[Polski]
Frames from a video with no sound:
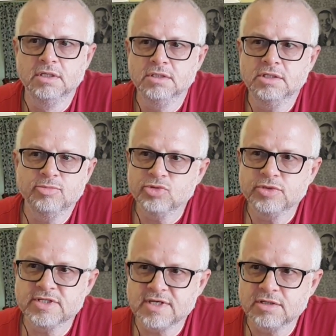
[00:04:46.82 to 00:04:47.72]
nie był
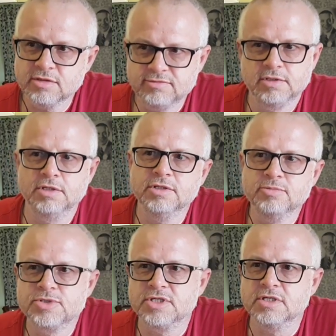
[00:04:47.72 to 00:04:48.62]
niezadowolony
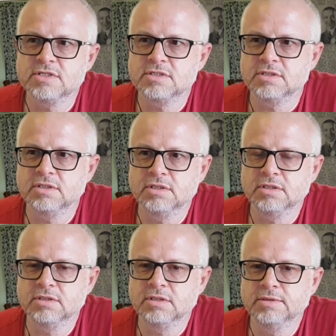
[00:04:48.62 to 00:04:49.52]
przez
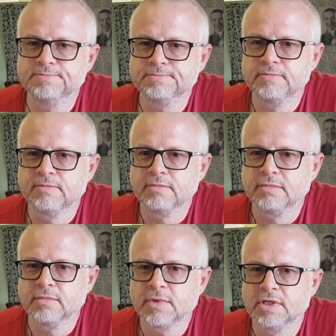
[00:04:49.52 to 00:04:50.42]

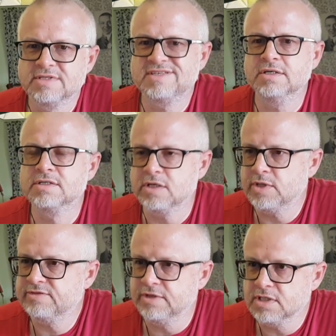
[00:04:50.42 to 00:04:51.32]
e,
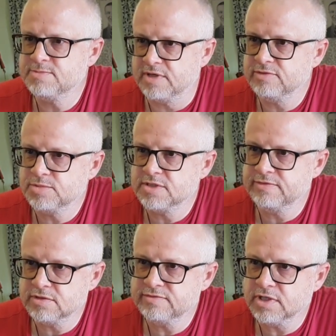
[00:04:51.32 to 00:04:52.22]
załatwienia sprawy przez
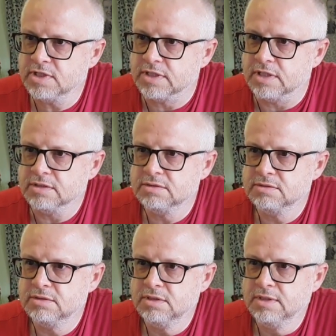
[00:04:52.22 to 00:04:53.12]
Volkswagena.
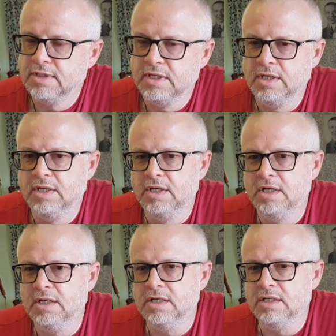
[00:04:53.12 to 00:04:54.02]

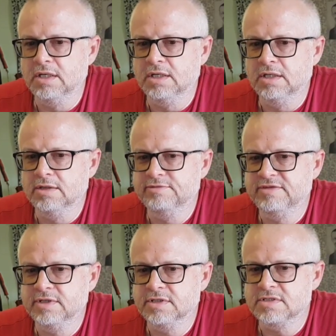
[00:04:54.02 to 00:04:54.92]
E,
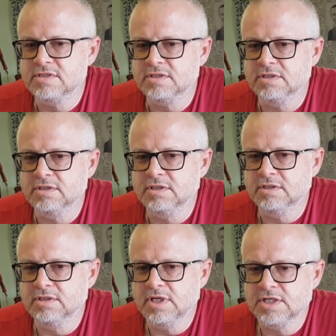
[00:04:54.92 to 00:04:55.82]
więc
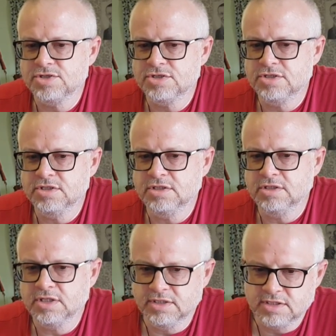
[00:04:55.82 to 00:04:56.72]
nasi
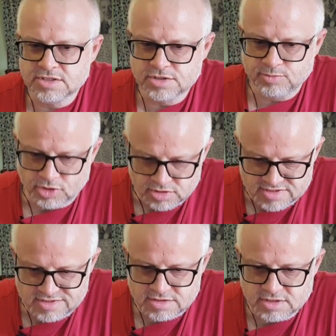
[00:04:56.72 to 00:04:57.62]
hejterzy
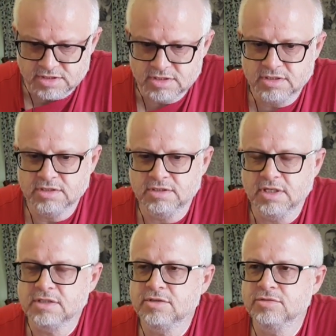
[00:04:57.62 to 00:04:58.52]
polscy
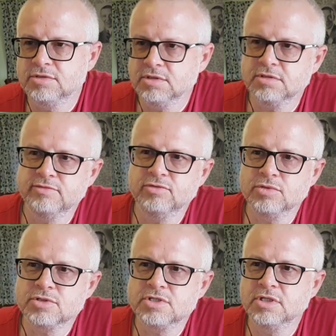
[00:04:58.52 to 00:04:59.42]
jadą tylko i
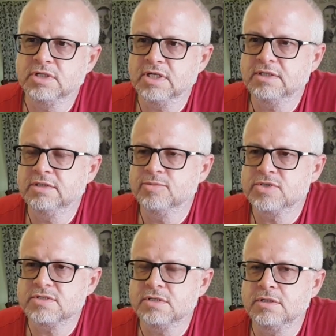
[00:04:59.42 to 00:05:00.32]
wyłącznie na tym,
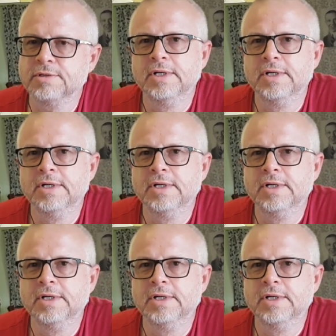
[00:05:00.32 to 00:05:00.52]
co